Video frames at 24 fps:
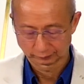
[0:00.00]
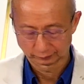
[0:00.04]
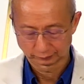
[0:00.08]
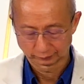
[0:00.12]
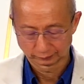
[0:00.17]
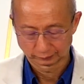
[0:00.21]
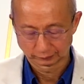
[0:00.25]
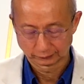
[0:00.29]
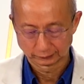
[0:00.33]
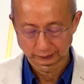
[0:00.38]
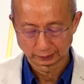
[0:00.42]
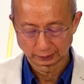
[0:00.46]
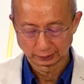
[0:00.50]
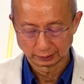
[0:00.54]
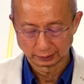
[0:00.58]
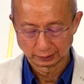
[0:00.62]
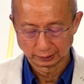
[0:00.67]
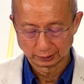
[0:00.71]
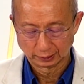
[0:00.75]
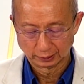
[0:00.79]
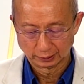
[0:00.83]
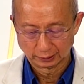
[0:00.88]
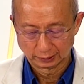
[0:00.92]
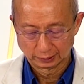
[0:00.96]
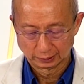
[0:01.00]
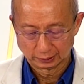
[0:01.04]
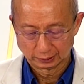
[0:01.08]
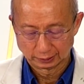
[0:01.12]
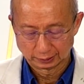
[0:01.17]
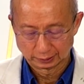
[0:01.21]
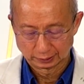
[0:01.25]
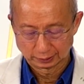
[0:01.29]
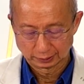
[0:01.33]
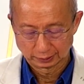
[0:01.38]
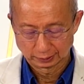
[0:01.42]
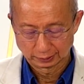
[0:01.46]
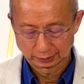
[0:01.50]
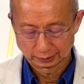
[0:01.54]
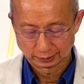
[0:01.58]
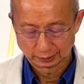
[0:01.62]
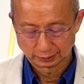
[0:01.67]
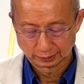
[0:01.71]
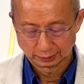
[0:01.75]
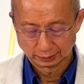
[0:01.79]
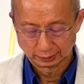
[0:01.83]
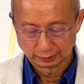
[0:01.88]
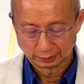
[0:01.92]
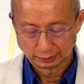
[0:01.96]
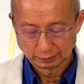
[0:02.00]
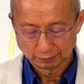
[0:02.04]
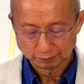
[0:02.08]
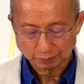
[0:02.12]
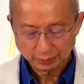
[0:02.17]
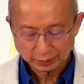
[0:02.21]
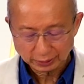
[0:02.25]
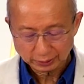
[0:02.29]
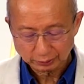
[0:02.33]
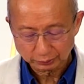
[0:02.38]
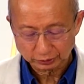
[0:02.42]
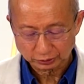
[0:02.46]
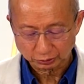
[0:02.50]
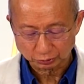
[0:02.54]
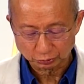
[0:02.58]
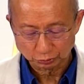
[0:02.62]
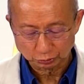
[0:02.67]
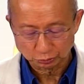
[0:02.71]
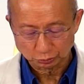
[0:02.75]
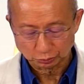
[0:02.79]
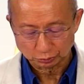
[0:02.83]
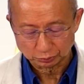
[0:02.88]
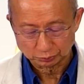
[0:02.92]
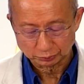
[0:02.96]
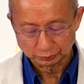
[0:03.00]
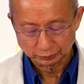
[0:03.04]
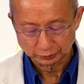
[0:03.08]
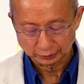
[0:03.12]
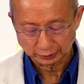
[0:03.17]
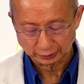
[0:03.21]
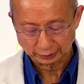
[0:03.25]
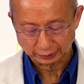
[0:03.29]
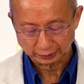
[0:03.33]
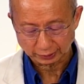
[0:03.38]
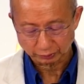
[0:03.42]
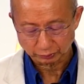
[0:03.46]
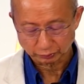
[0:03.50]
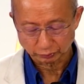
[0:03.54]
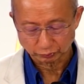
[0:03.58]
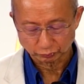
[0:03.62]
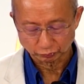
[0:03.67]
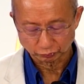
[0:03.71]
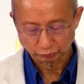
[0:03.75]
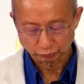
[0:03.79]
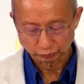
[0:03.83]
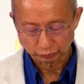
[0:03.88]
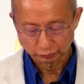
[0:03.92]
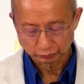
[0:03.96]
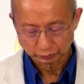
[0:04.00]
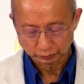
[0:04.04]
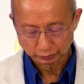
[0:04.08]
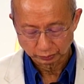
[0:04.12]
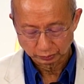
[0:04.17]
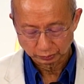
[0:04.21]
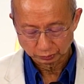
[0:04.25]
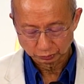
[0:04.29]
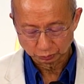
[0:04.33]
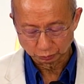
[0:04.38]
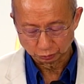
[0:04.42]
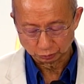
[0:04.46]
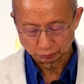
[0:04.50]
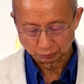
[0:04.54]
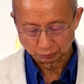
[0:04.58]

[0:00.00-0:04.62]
So, huwag kang sumama o makikipagkaibigan sa isang mangmang.